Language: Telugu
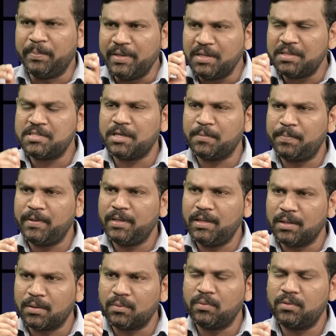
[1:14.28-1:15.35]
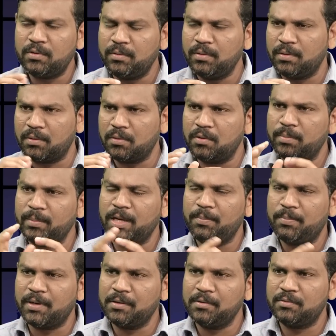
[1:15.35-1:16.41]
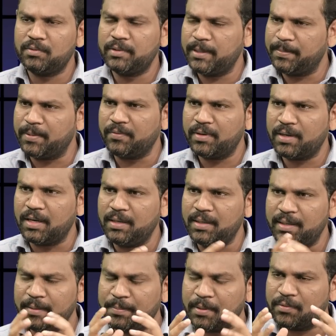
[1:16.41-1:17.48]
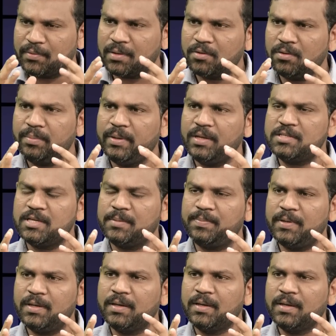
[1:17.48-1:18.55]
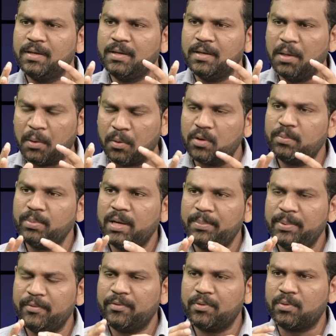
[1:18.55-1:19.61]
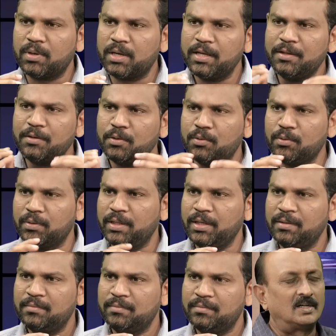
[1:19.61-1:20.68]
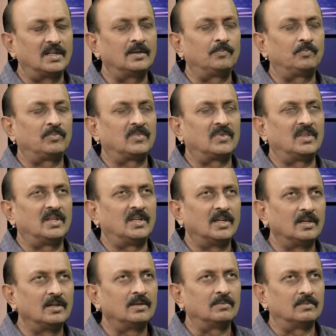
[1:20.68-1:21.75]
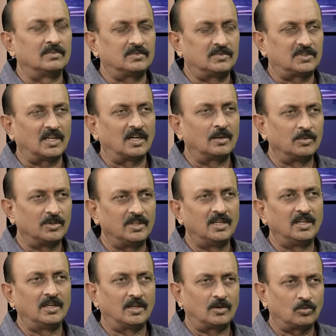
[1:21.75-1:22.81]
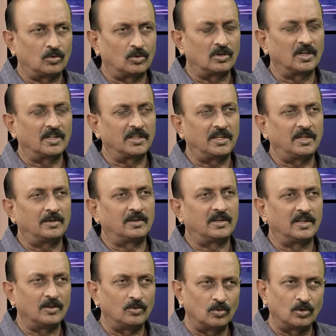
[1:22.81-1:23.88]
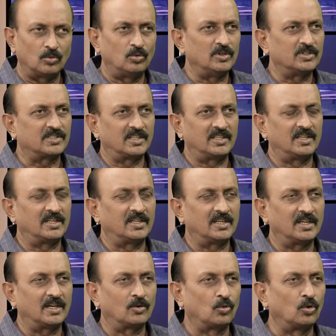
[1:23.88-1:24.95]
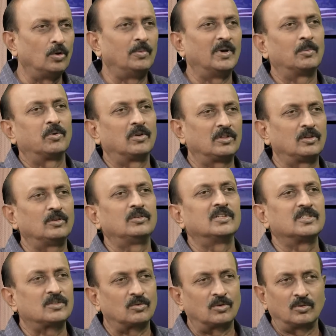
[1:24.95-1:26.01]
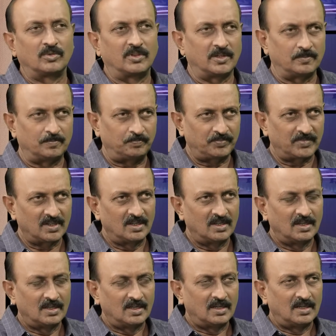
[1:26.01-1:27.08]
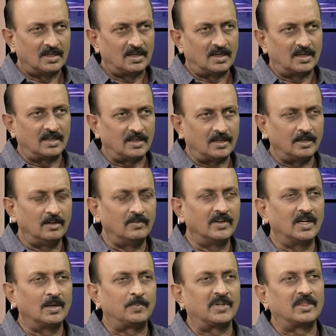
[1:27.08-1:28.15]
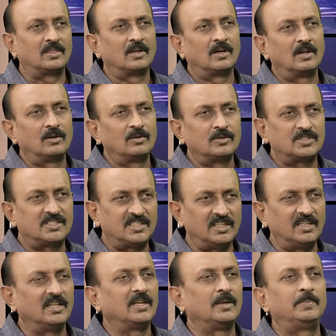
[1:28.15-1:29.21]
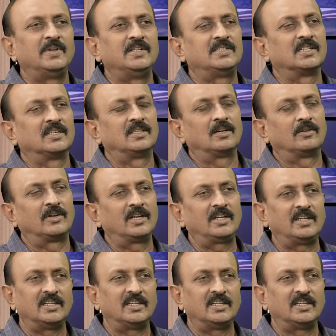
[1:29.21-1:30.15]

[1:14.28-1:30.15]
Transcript: బీజేపీని రోడ్ రోడ్ మ్యాప్ అడుగుతుంటే పవన్ కళ్యాణ్ ఇప్పటి వరకు బీజేపీ రోడ్ మ్యాప్ ఇవ్వకుండా ఎందుకు ఉంది అంటే నేను చాలామంది అనుకుంటున్నది నేను కూడా ఊహిస్తుంది ఏంటంటే ఆ రోడ్ మ్యాప్లో తెలుగుదేశం కూడా ఉంది అంటే రెండు వేల పద్నాలుగు సీన్ని రిపీట్ చేద్దామని